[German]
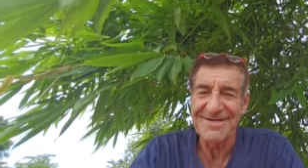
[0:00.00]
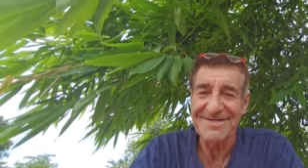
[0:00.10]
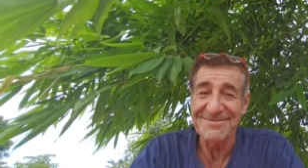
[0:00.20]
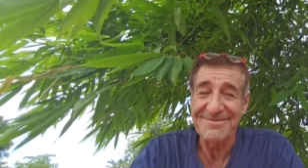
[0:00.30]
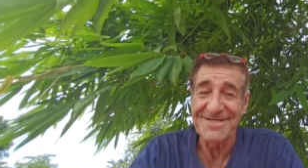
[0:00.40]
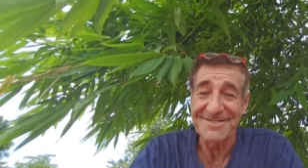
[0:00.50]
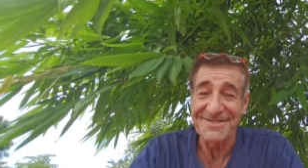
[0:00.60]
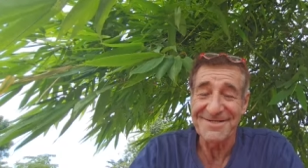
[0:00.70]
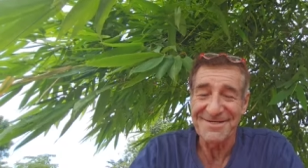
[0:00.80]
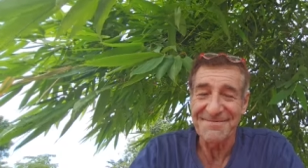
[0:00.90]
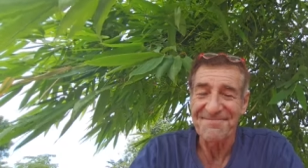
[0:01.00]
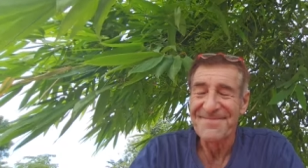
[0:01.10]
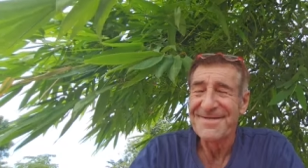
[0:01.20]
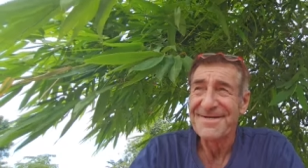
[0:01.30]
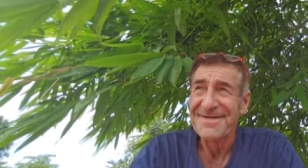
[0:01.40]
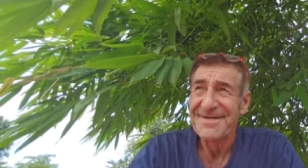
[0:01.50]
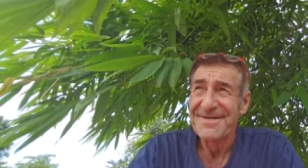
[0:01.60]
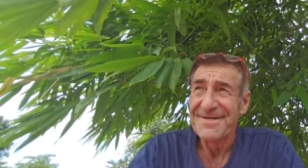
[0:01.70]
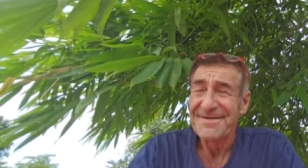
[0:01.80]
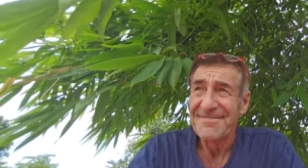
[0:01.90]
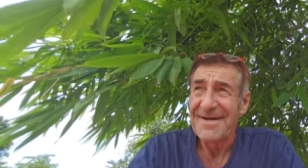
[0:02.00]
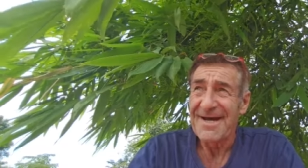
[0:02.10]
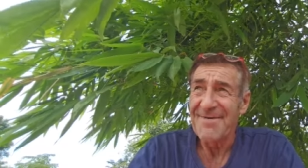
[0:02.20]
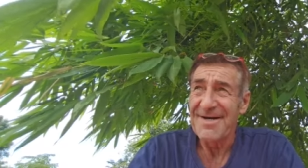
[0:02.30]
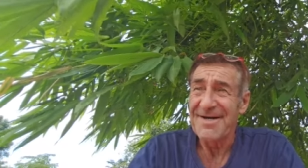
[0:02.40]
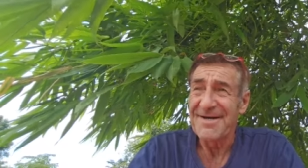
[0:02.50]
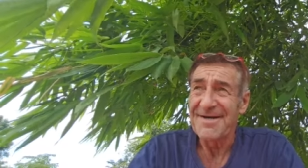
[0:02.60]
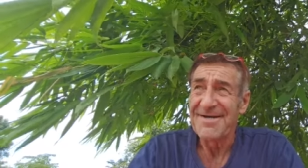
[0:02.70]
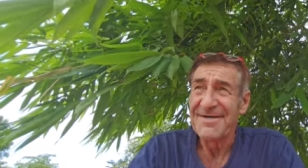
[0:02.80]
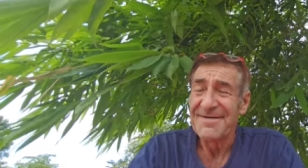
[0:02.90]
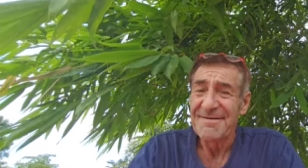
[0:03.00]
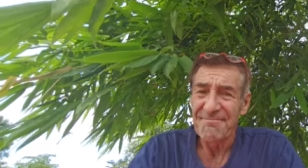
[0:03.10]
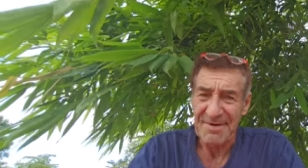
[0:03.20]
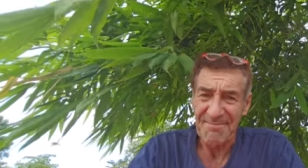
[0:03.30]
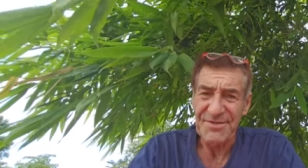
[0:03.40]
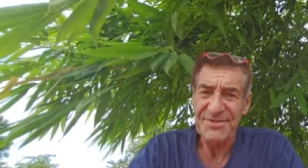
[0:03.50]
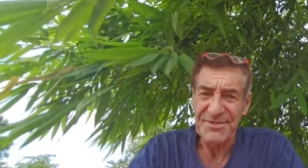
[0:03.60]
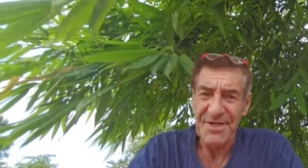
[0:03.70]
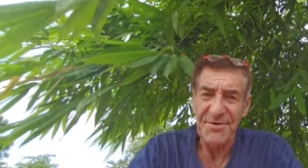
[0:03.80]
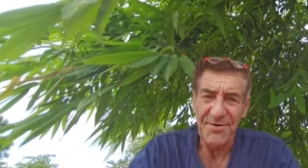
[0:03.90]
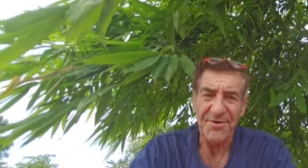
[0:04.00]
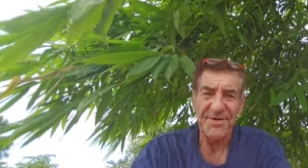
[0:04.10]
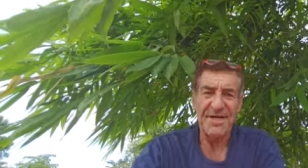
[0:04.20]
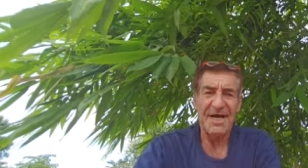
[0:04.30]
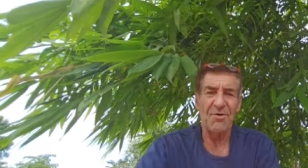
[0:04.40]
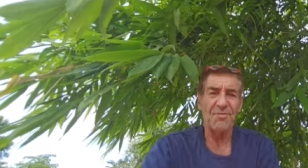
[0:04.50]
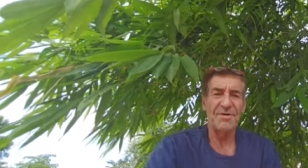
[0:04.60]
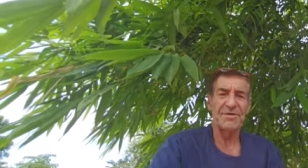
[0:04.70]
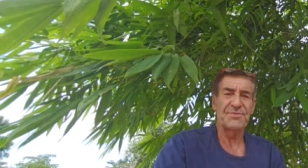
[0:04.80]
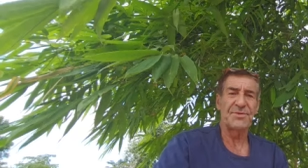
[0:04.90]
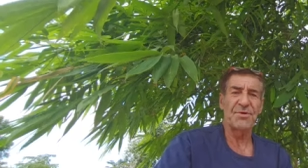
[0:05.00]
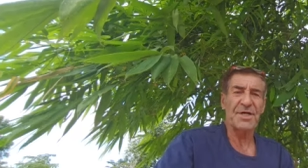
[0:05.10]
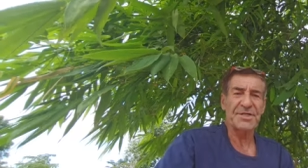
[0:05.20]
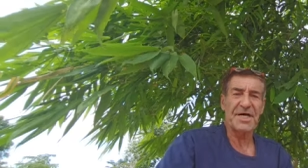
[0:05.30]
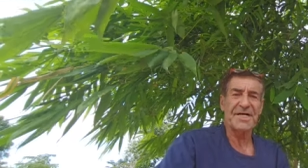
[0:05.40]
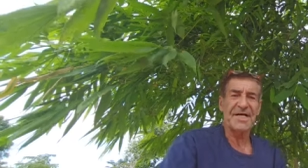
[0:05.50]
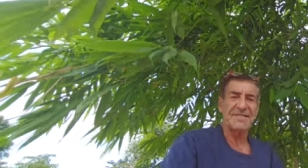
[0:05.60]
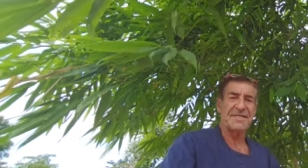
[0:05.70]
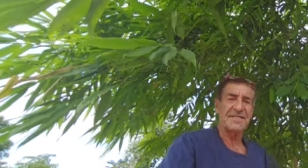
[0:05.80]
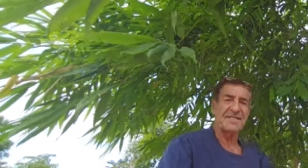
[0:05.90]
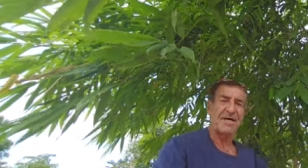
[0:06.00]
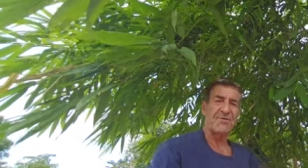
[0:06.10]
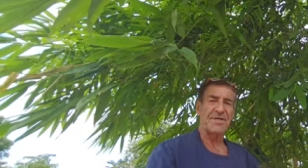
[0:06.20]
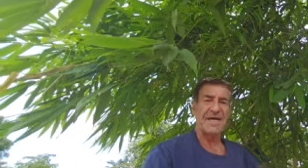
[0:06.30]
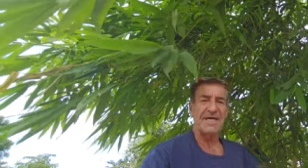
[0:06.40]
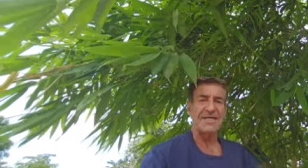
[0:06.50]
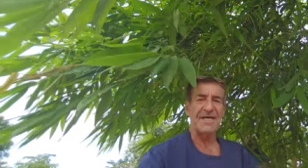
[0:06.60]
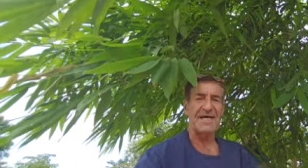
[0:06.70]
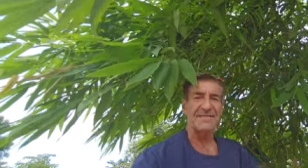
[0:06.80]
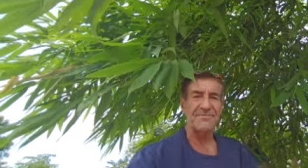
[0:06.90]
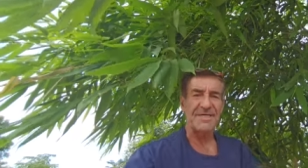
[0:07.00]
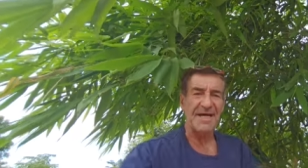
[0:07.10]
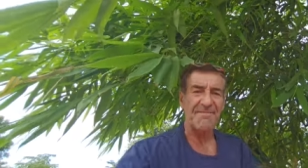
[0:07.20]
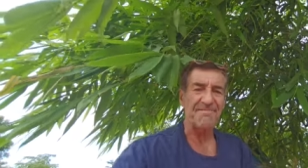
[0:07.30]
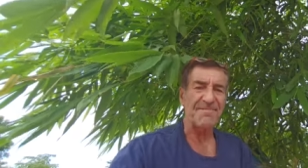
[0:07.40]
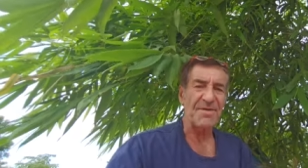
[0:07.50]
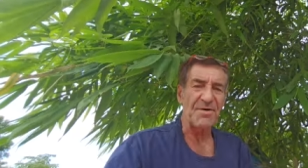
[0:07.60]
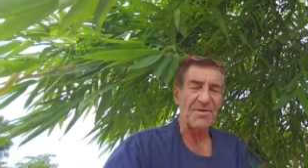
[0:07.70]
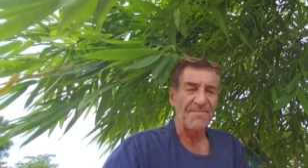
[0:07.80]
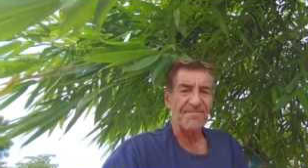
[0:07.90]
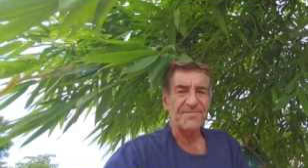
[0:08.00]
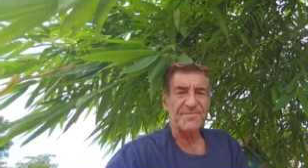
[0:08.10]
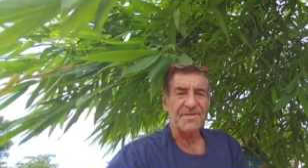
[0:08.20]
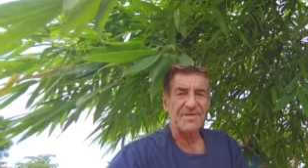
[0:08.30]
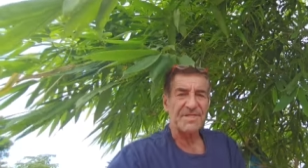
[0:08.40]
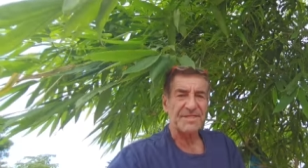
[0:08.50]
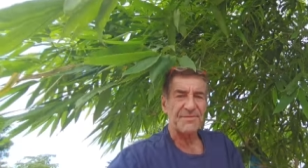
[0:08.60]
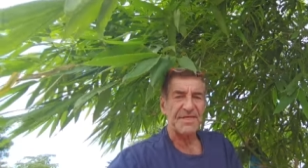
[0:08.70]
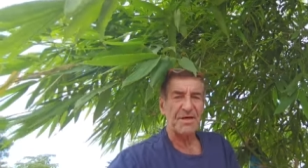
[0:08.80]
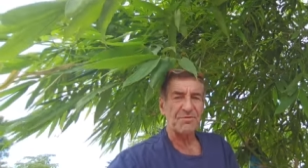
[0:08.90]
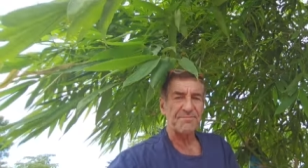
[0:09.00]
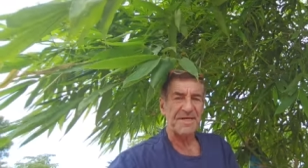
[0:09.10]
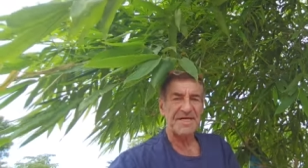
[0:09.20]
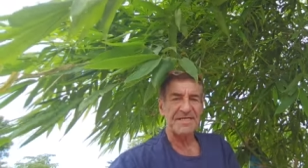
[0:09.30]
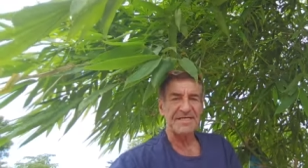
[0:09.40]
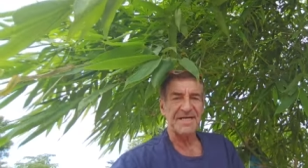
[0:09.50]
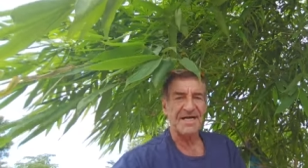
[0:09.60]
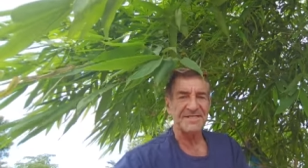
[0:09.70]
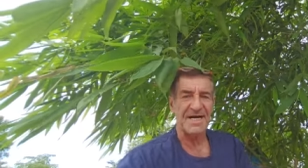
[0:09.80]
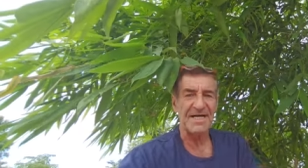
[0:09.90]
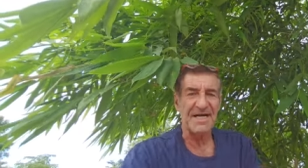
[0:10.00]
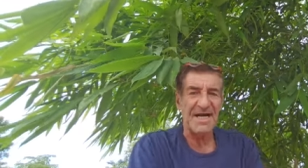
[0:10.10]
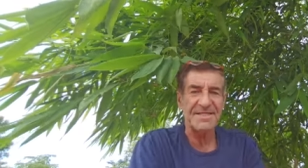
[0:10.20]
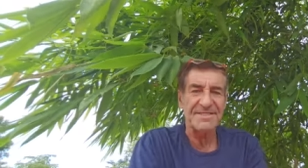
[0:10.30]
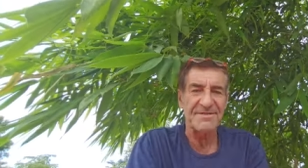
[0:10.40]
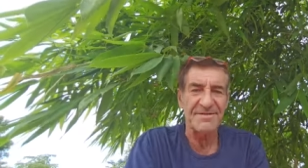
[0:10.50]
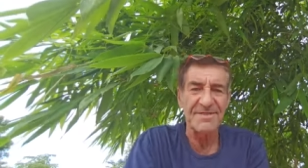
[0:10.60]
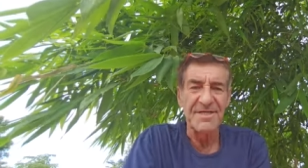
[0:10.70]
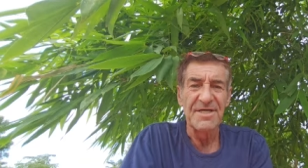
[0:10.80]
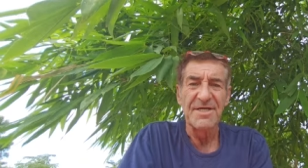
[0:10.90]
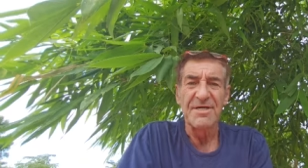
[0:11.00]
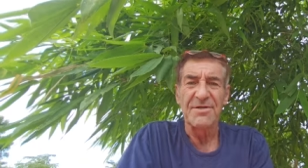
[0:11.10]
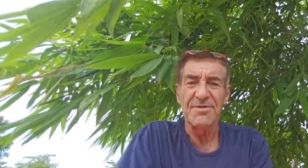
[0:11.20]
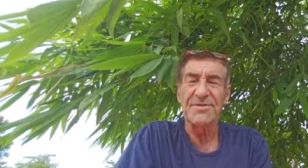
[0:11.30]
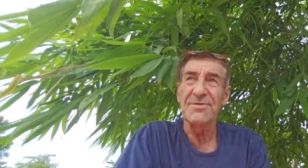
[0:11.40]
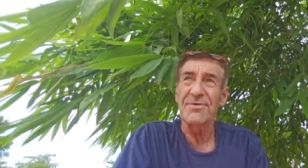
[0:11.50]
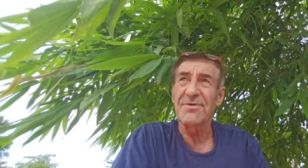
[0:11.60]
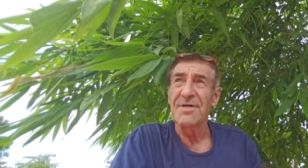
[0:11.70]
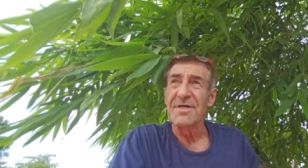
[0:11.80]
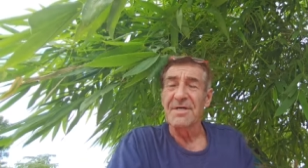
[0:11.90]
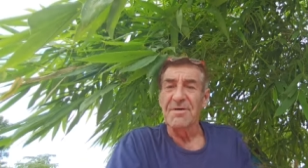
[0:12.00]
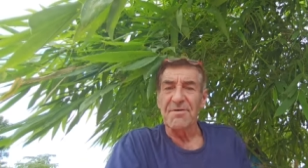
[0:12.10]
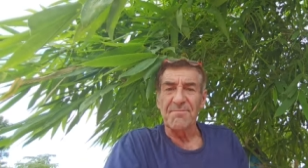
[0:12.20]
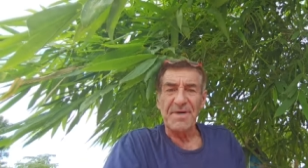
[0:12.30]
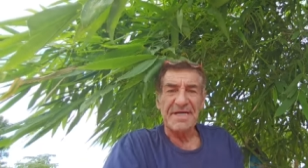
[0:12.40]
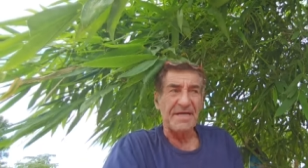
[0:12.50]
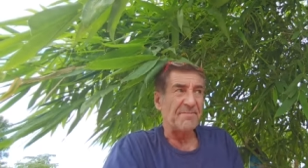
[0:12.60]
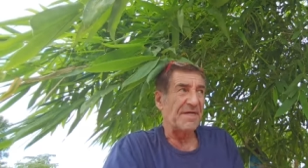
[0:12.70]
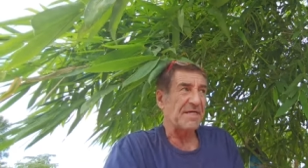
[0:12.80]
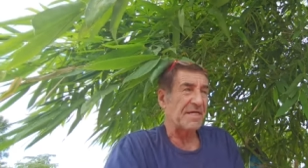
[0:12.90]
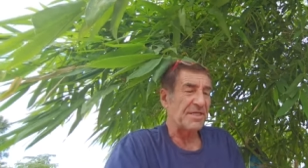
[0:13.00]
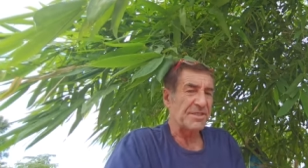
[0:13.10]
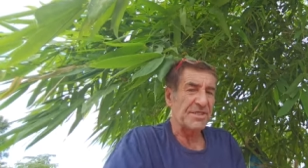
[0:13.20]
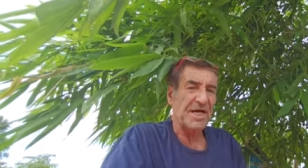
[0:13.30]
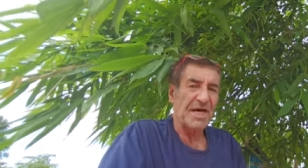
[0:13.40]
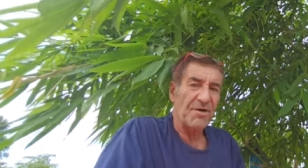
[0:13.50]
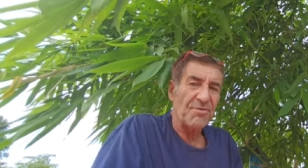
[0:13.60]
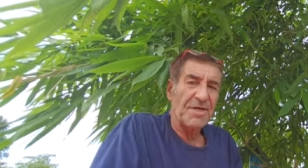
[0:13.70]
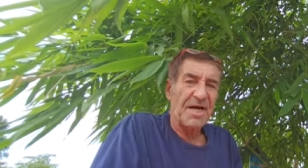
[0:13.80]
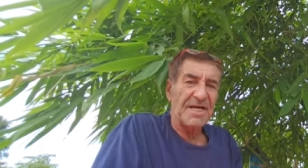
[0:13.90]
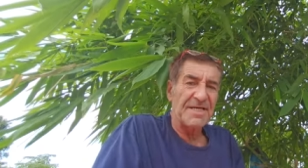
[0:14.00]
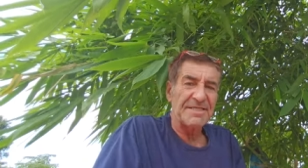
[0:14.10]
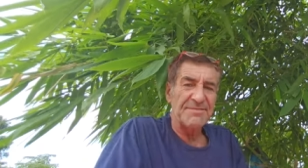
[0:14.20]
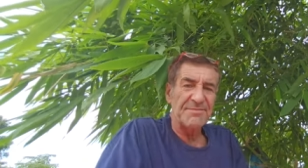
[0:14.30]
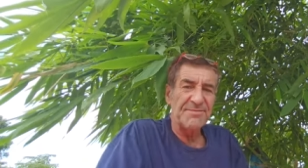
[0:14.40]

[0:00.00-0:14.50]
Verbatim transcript: teilweise ja. Aber man muss es dann hören. Auch mit dem Führerschein hat sich das auch geändert wieder. Das werde ich auch später die Nachteile erzählen und so. Bei der Immigration auch alles.